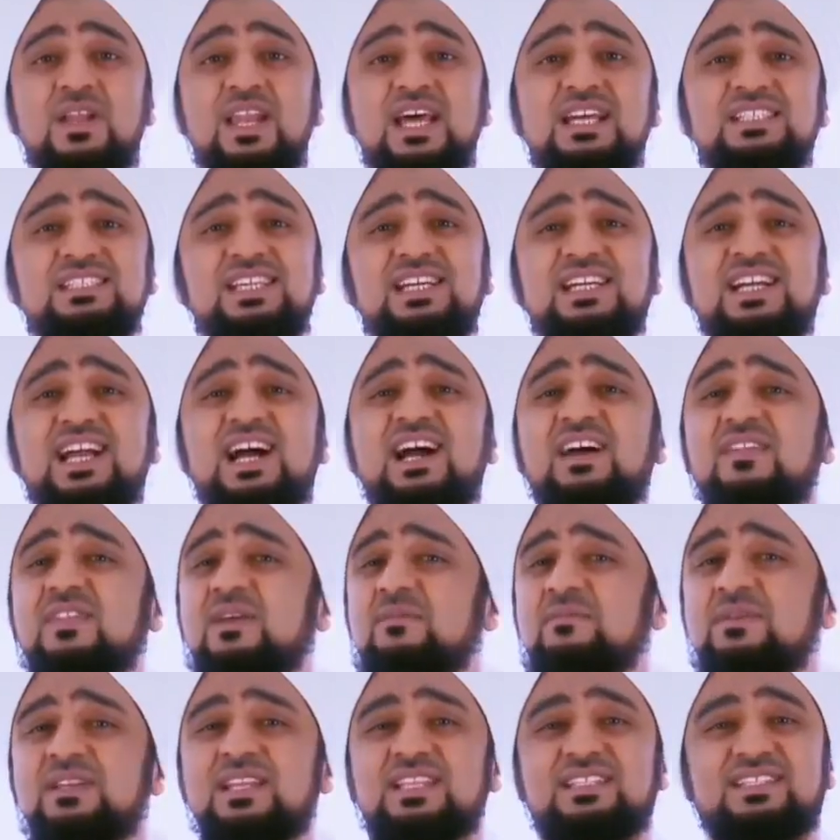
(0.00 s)
لا شك
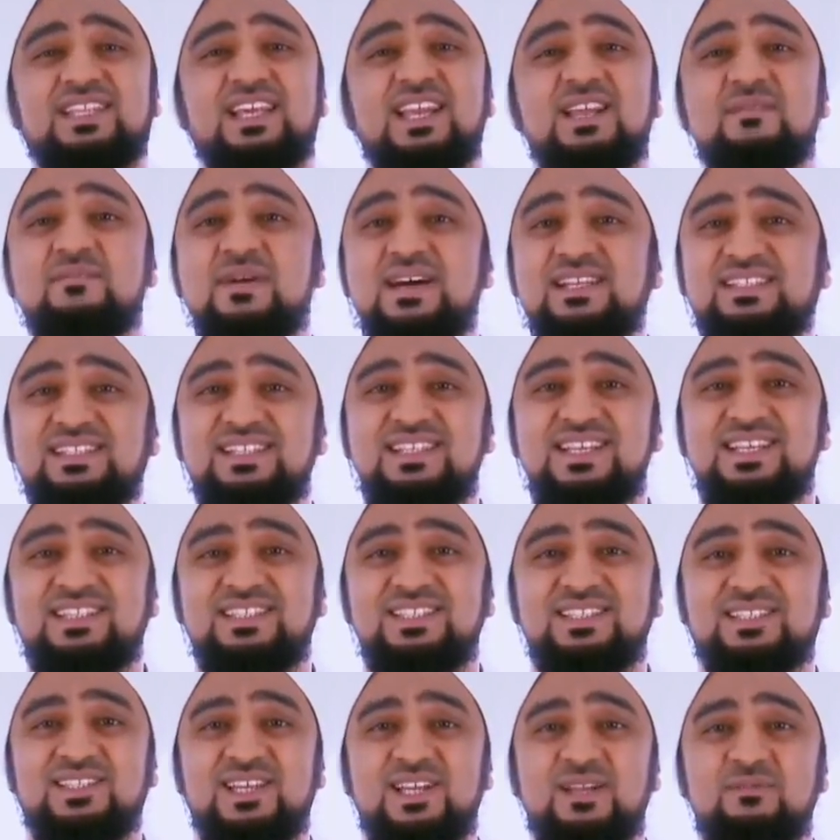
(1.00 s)
أعظم من الطلبات
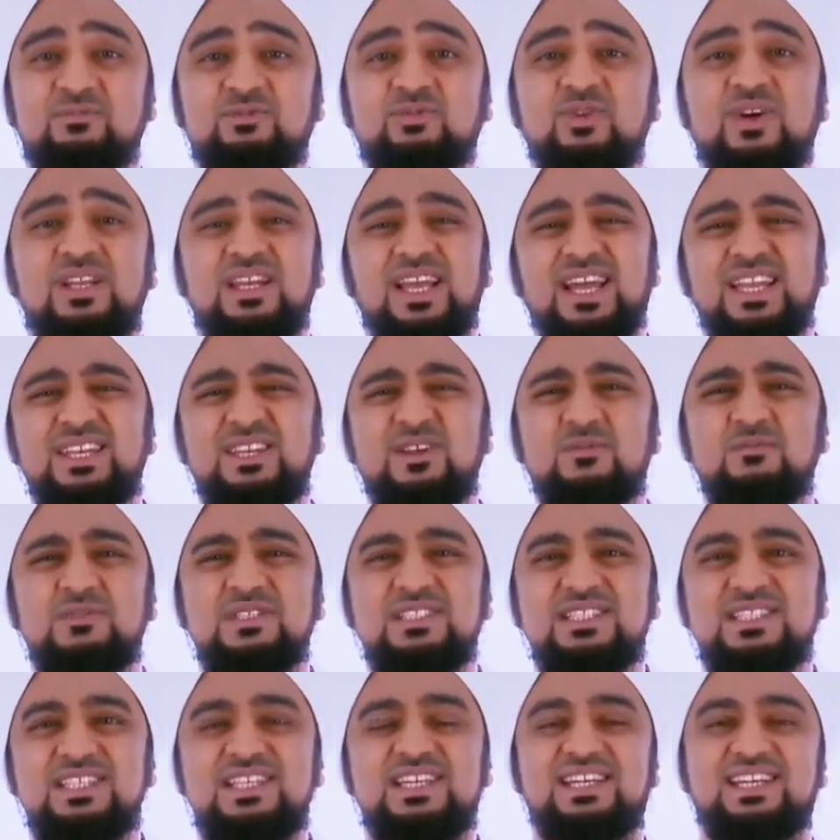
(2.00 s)
التي طلبتها لأنه
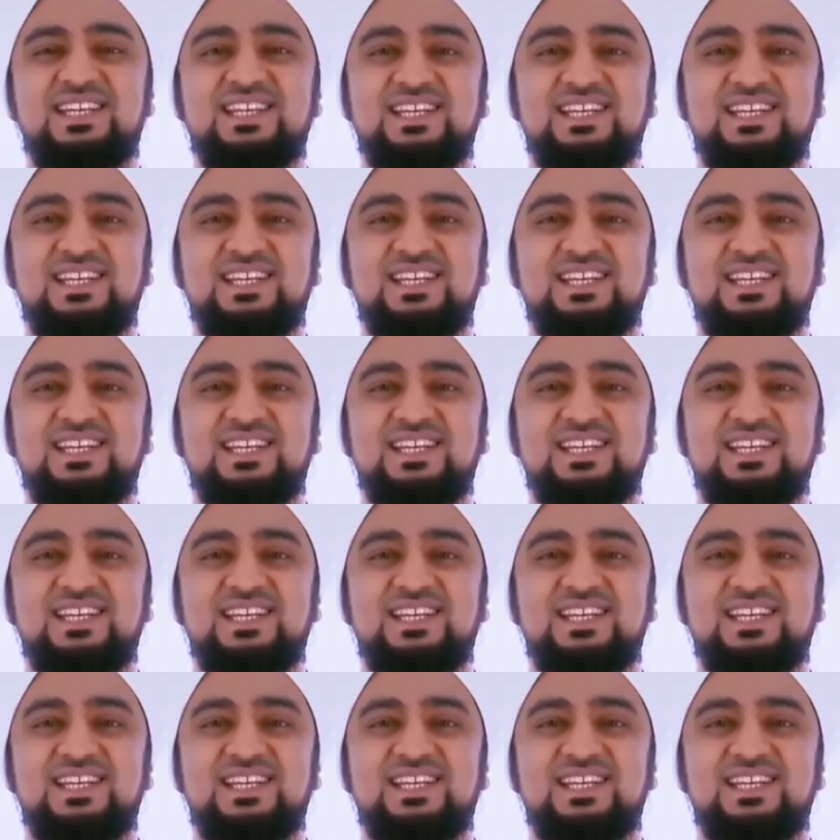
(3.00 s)
من سر